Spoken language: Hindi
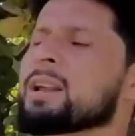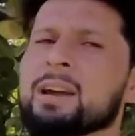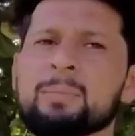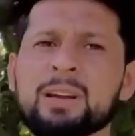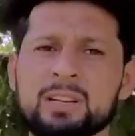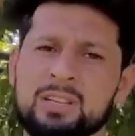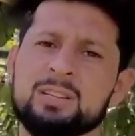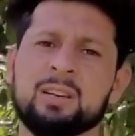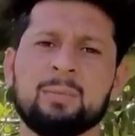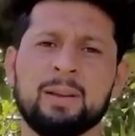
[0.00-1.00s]
आ रहा है अभी कच्चे
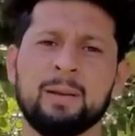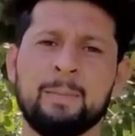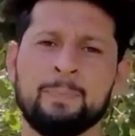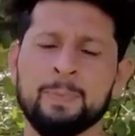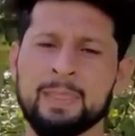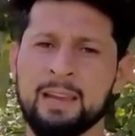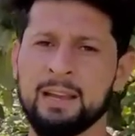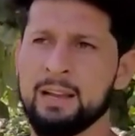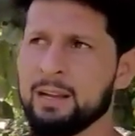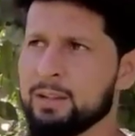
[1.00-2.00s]
सेब हैं
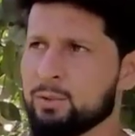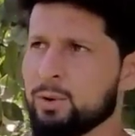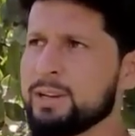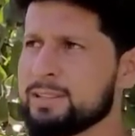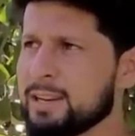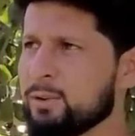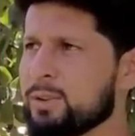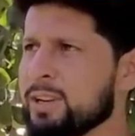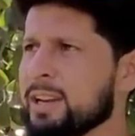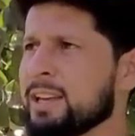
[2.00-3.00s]
तो गाइज चलो
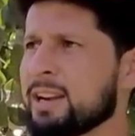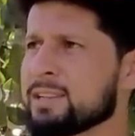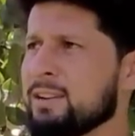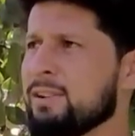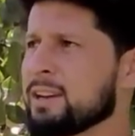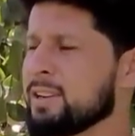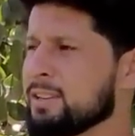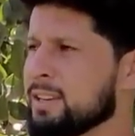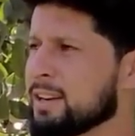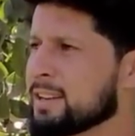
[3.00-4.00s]
ठीक है यार आज का व्लॉग
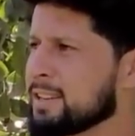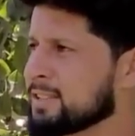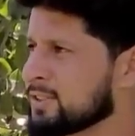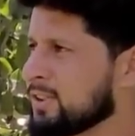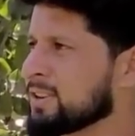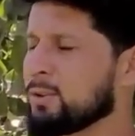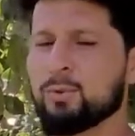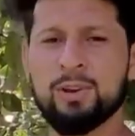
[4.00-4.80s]
यहीं से करते हैं स्टार्ट